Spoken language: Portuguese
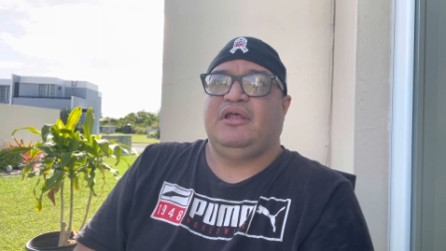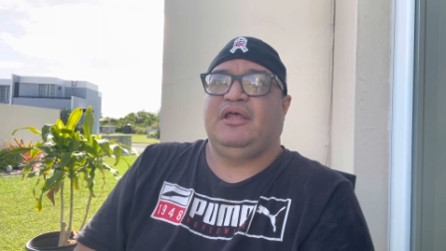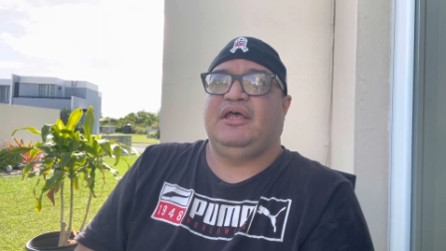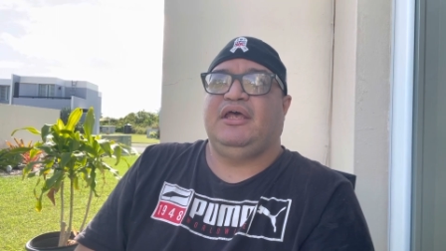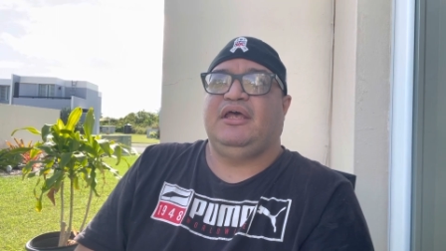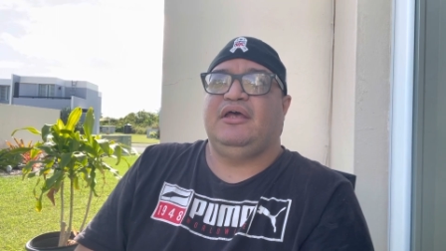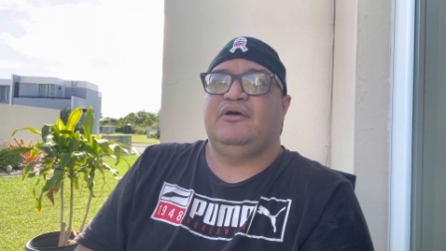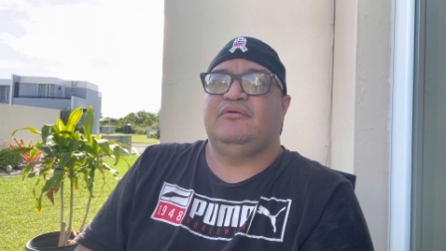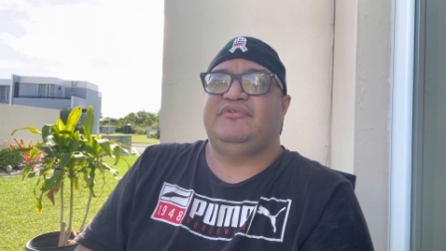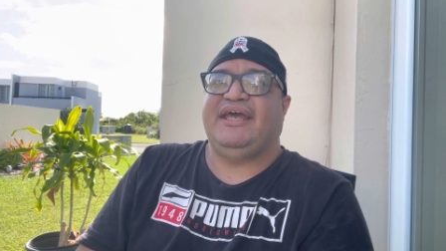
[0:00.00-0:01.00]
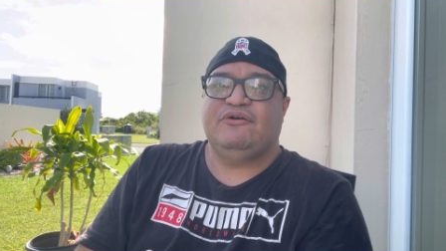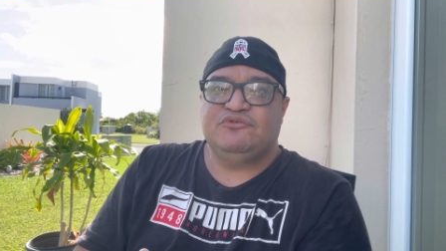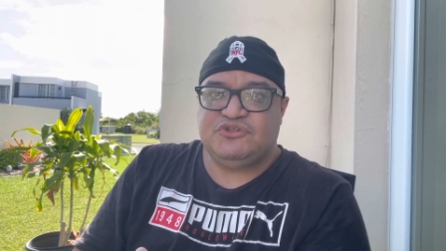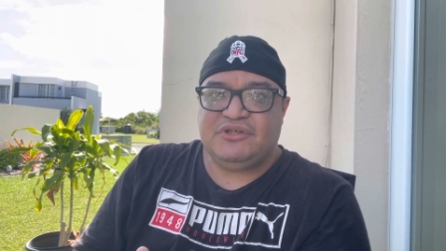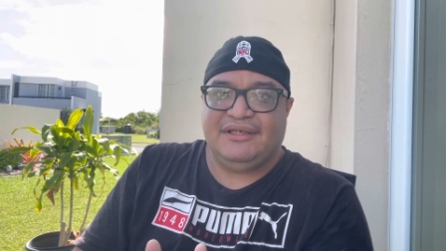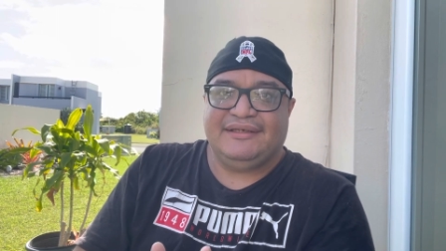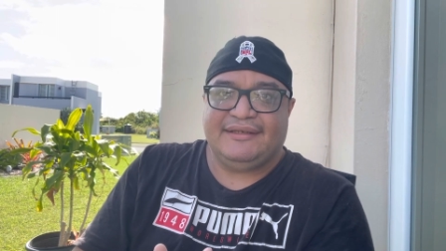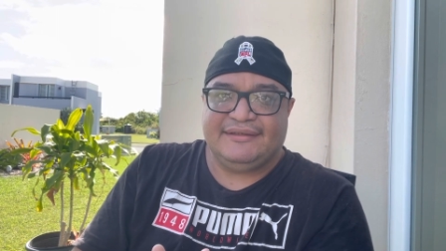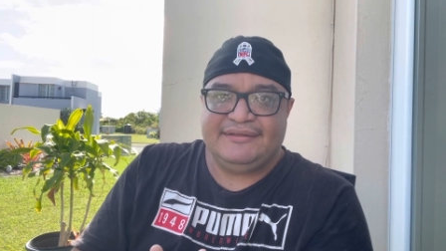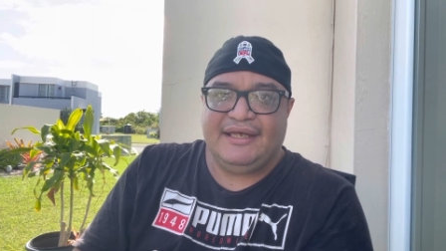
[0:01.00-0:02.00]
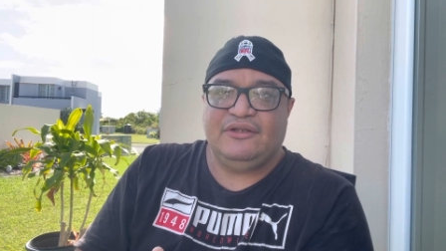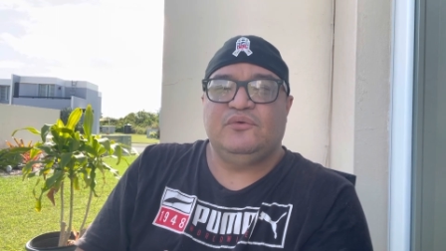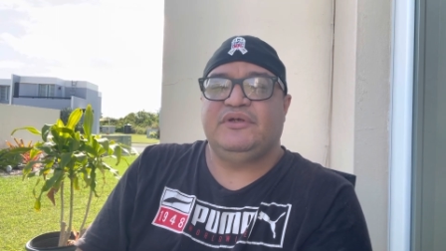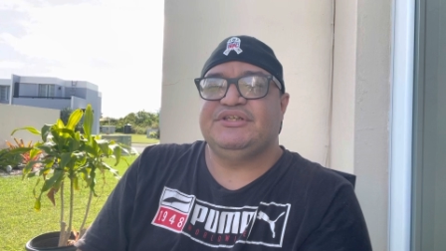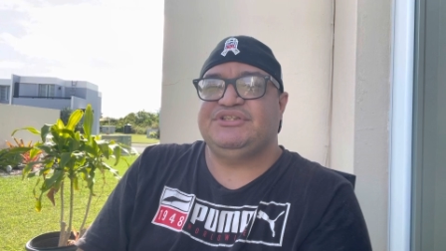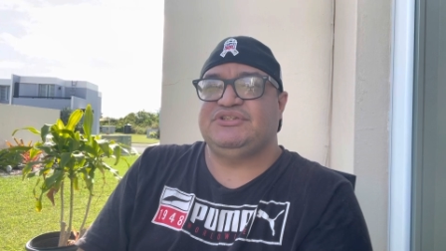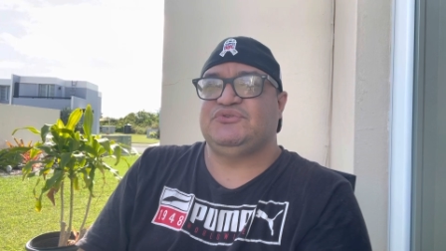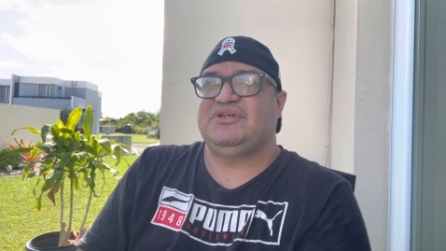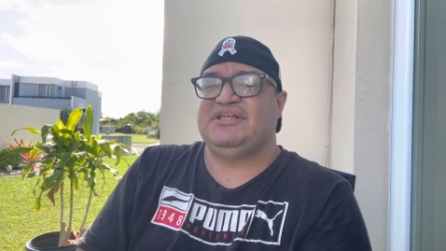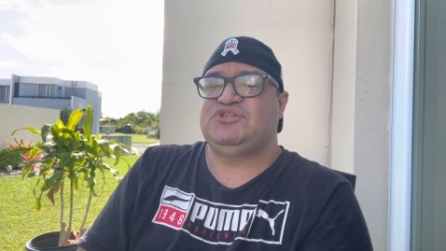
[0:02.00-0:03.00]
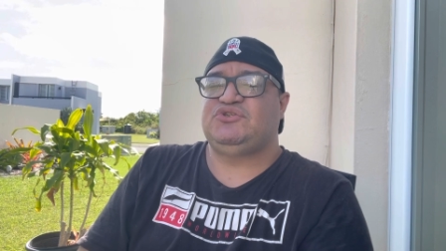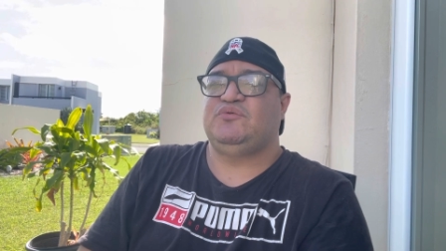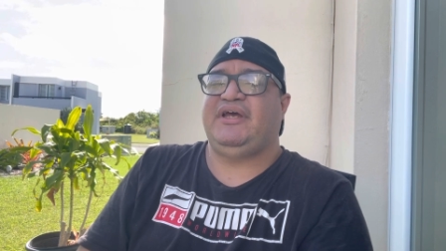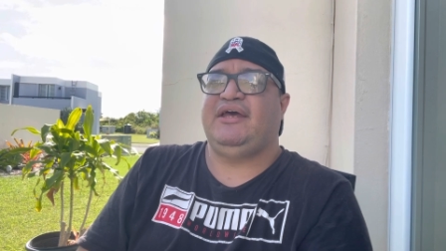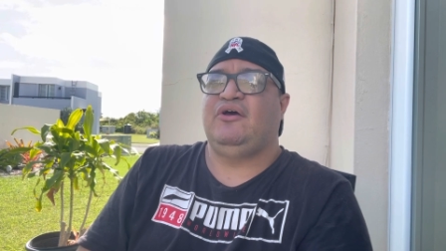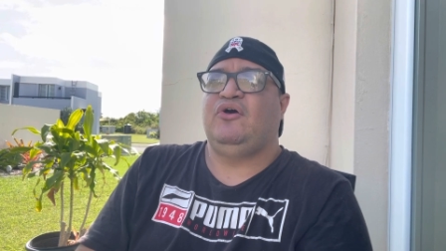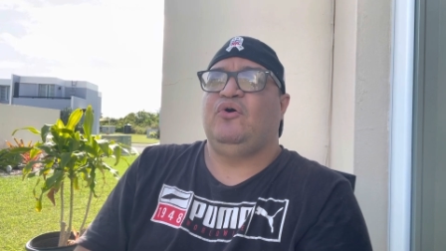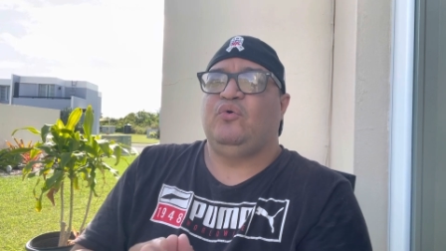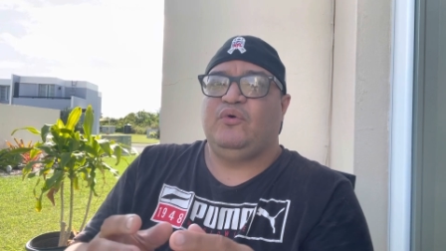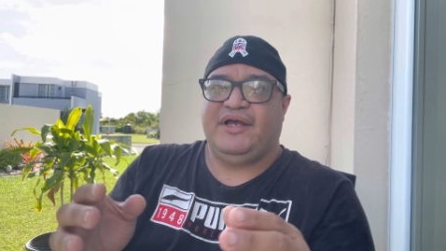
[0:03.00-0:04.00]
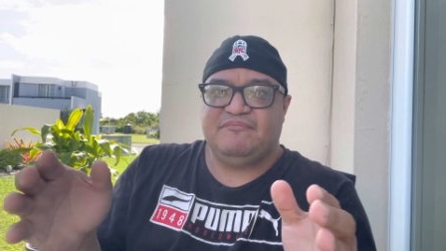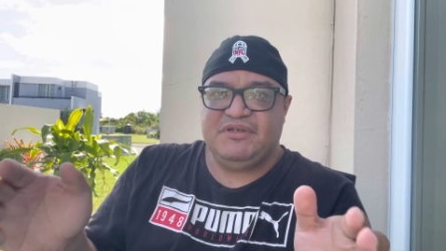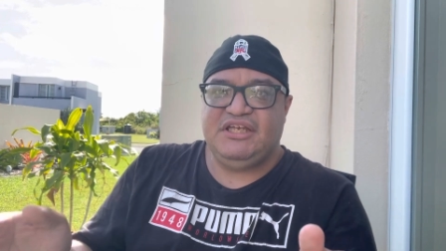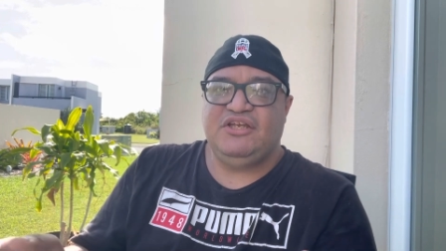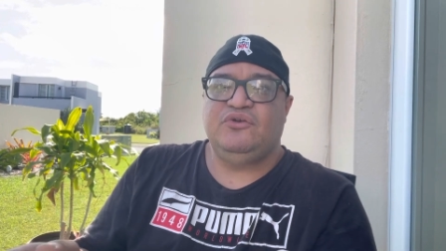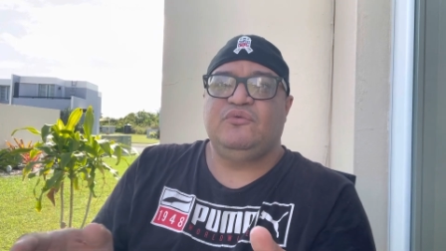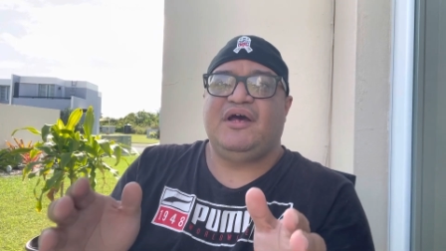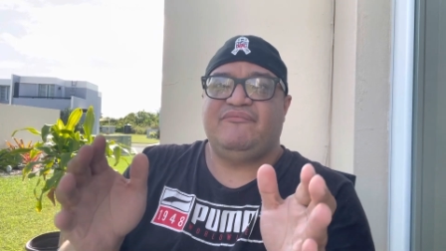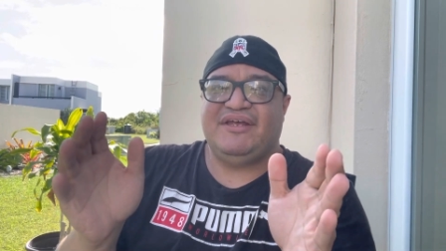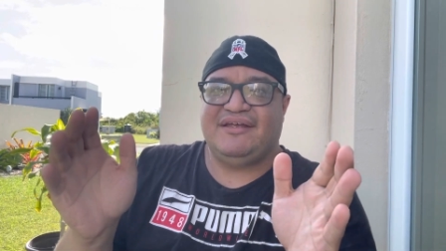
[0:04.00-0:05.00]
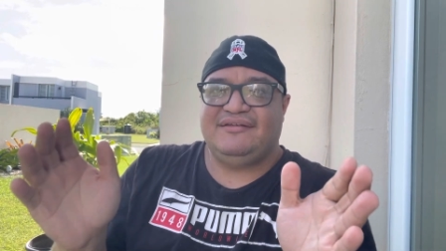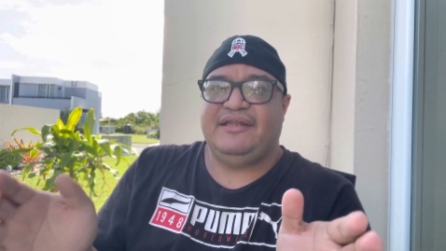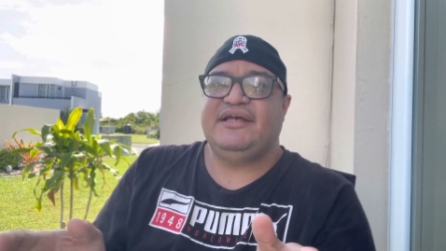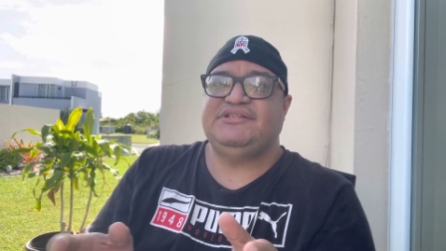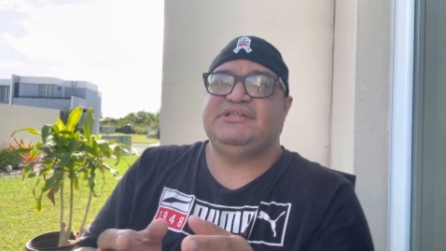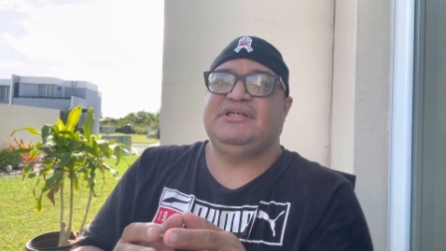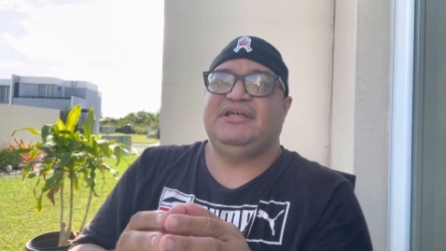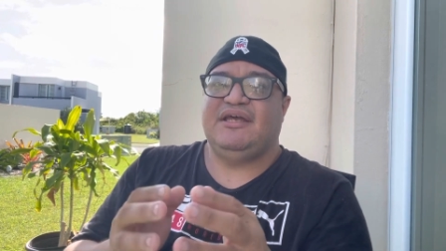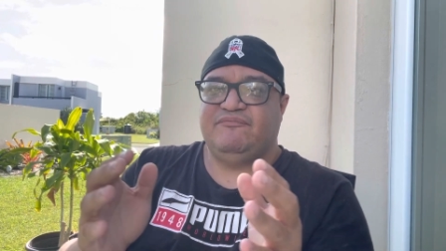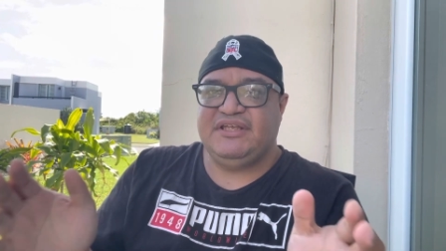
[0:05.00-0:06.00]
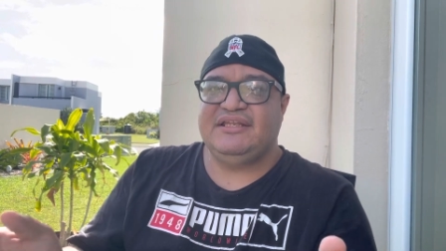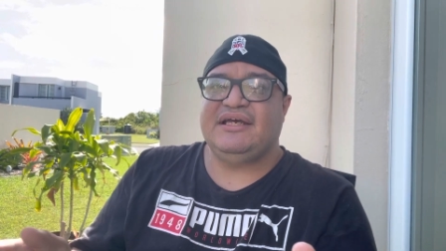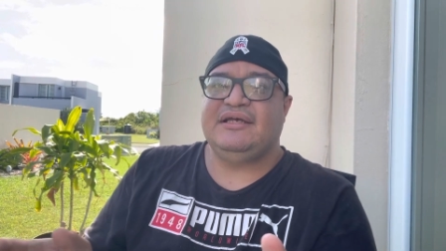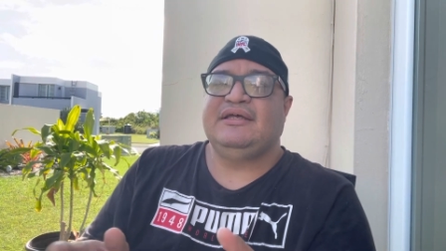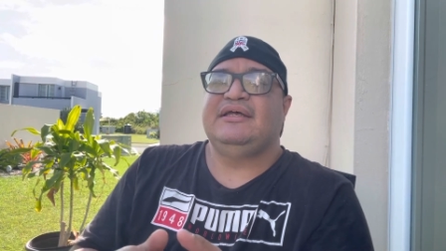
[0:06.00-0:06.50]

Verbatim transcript: é Deus encarnado, que Jesus Cristo é o caminho, a verdade e a vida